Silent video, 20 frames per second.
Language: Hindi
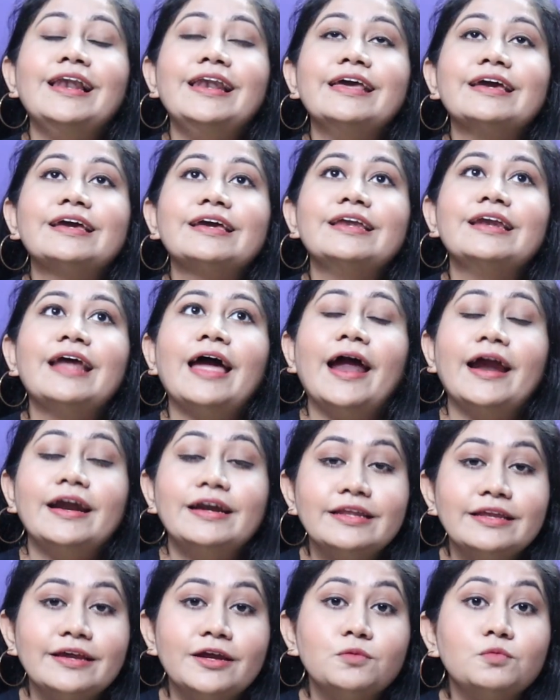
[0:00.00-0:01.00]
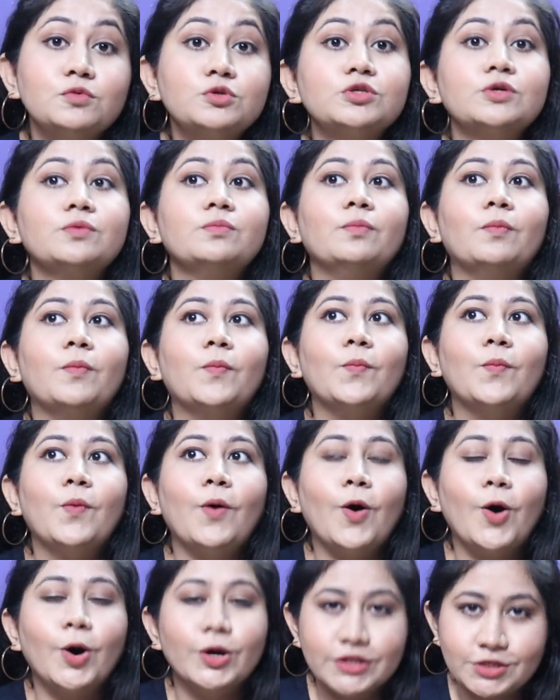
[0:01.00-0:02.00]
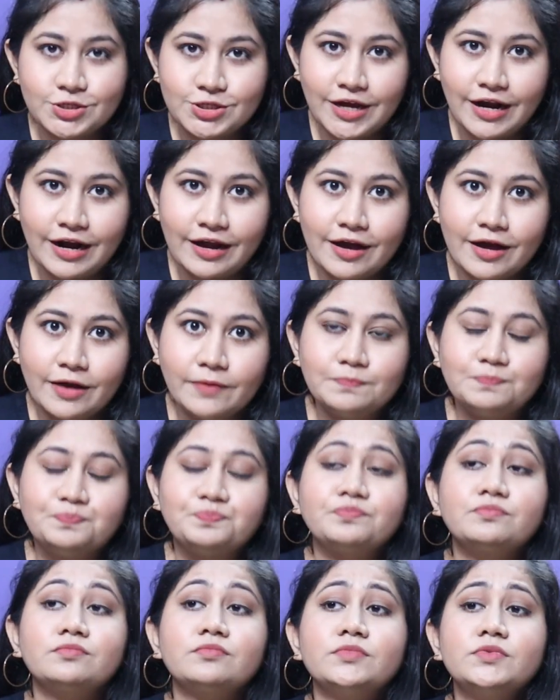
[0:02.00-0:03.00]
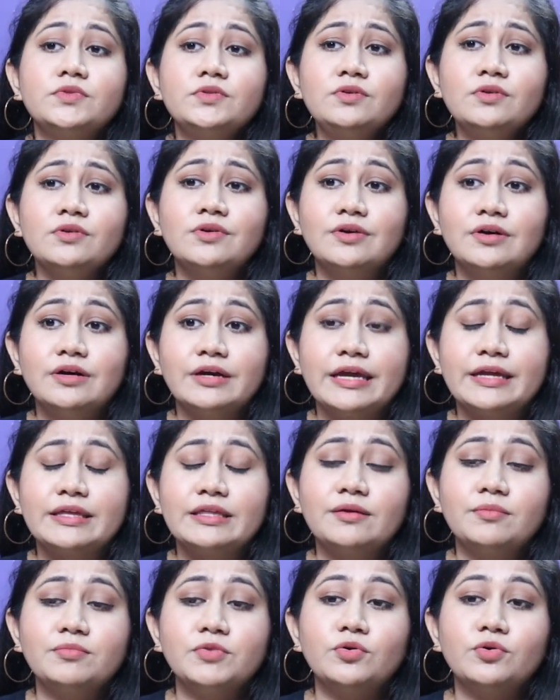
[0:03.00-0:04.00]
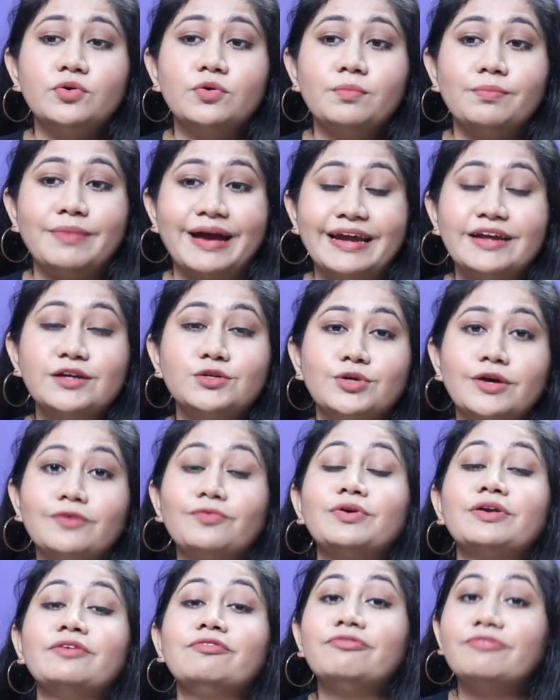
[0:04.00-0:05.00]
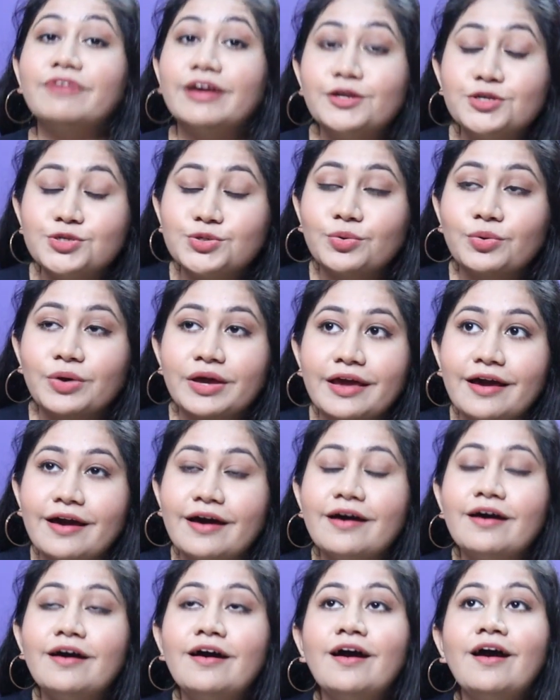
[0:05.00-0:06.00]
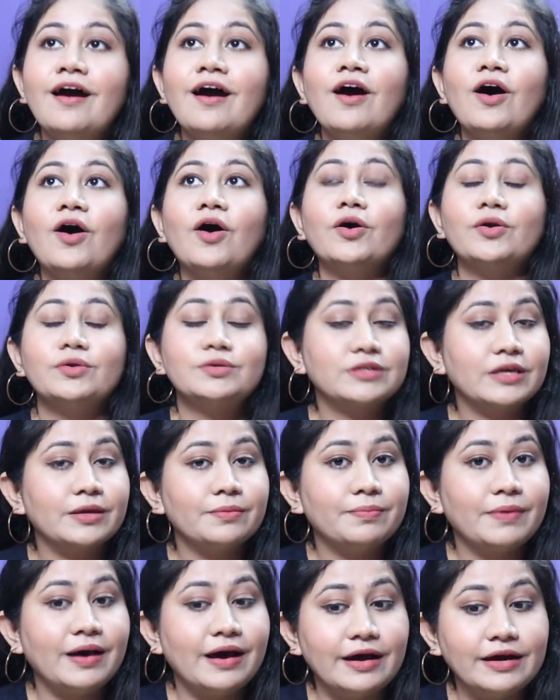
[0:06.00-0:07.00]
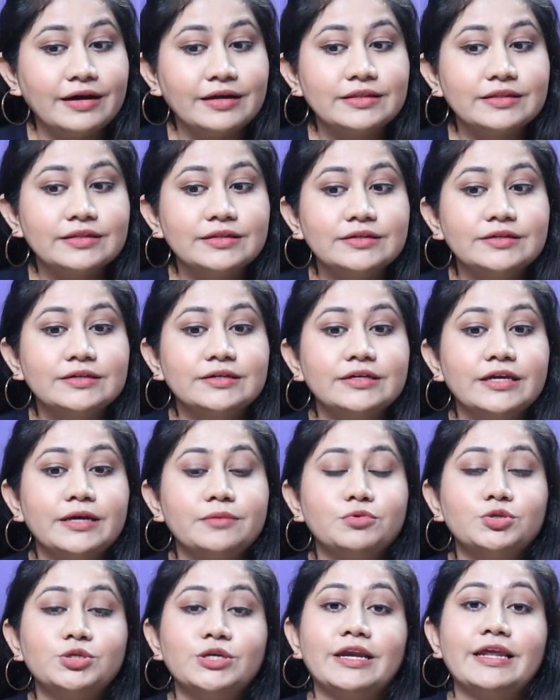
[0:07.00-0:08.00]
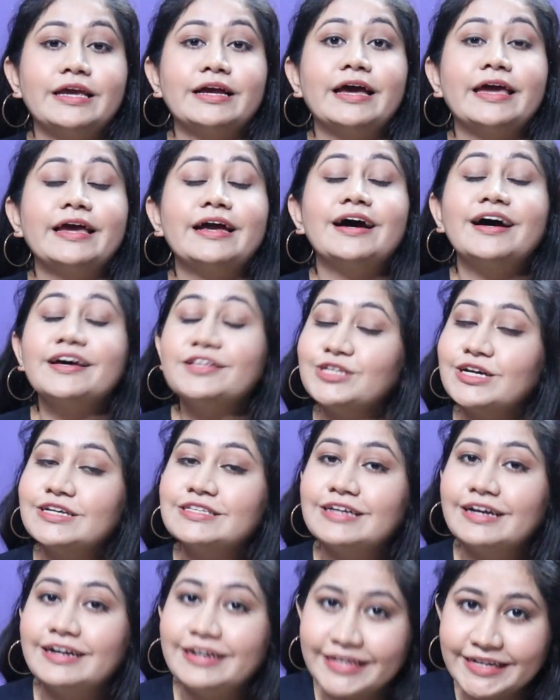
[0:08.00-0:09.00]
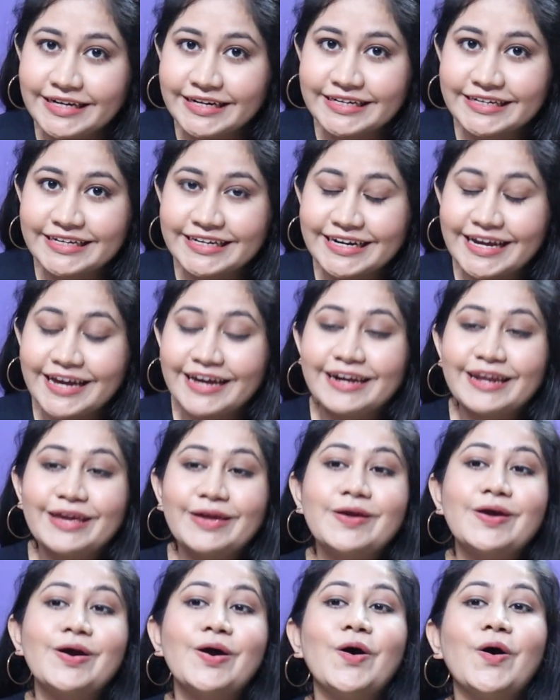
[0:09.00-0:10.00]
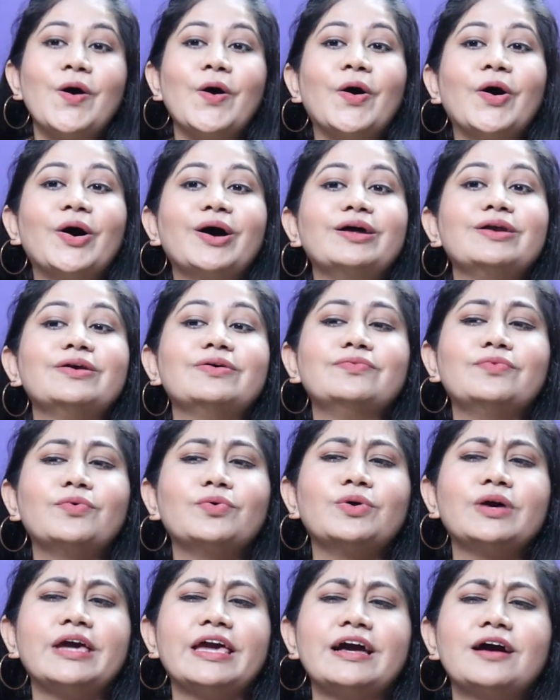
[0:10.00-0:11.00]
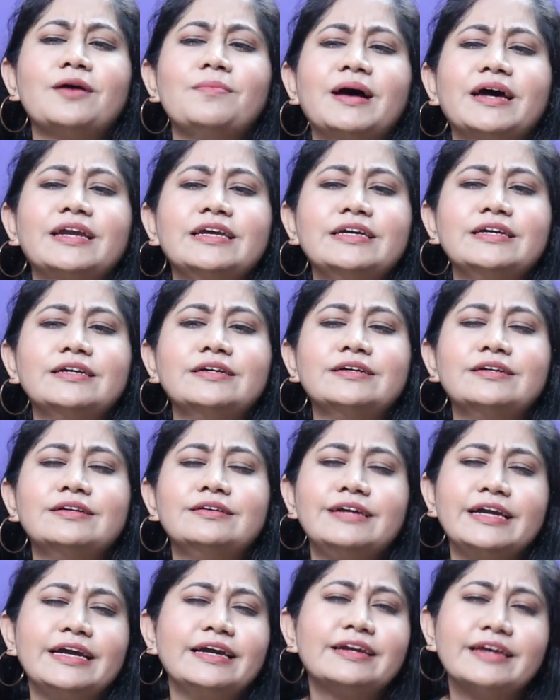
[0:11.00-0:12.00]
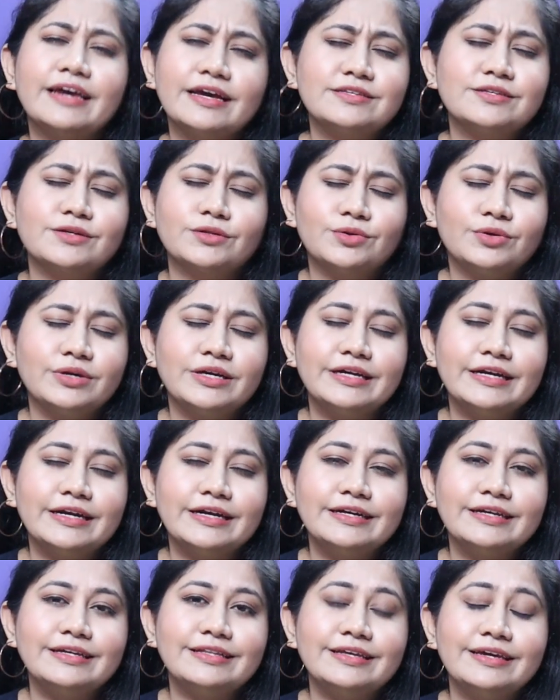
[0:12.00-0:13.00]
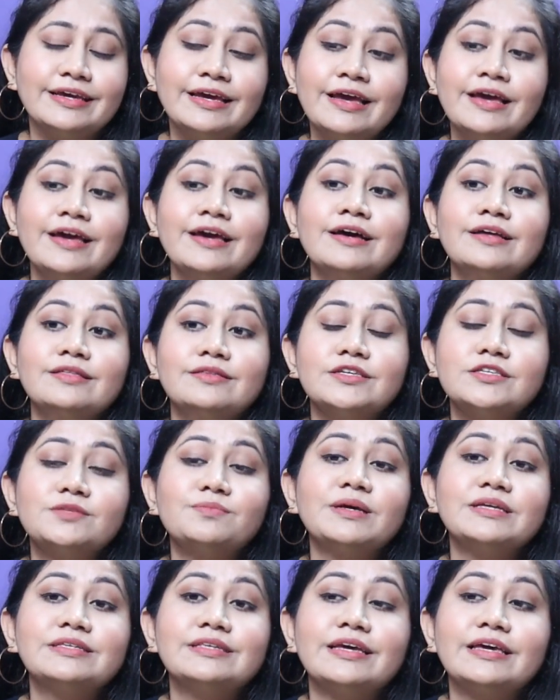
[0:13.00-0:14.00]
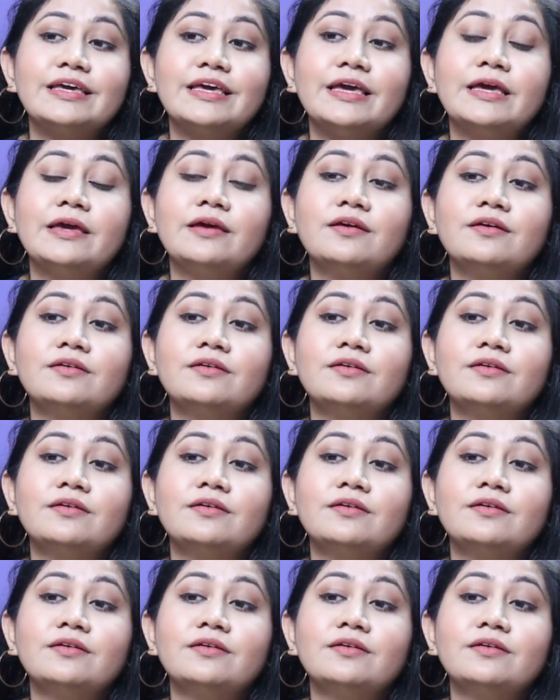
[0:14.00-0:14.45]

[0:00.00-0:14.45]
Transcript: लेकिन एट द एंड मुझे बहुत अच्छा लगा एकदम यू नो माइंड जो है वो रिफ़्रेश हो गया और उसके बाद ये मुझे ले गए एक अच्छा सा डिनर कराने और वो एक हमारी डेट कह सकते हो ये डेट ही थी जिसमें से कि